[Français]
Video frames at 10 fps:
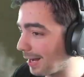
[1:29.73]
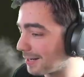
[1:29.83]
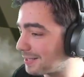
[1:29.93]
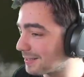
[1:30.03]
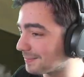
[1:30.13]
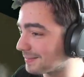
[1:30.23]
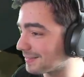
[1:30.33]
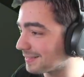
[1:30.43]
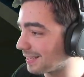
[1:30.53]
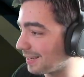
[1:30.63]
Dans cette vidéo,
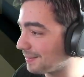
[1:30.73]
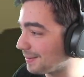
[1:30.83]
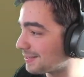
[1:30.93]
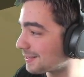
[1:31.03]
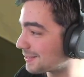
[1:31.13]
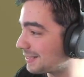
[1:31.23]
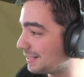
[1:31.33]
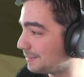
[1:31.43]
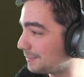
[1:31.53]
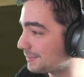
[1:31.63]
on va juste parler
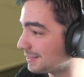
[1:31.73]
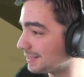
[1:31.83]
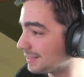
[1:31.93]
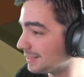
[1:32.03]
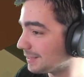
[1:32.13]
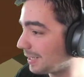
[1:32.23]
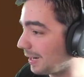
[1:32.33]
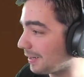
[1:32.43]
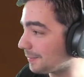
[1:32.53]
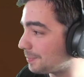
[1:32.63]
vraiment de ce
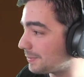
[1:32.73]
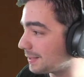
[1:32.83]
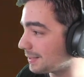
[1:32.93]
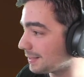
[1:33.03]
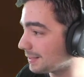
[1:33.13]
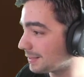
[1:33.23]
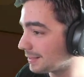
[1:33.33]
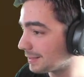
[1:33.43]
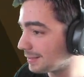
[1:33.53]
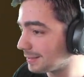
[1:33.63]
côté bonheur,
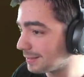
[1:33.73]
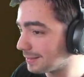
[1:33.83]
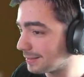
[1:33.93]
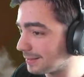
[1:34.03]
mais surtout du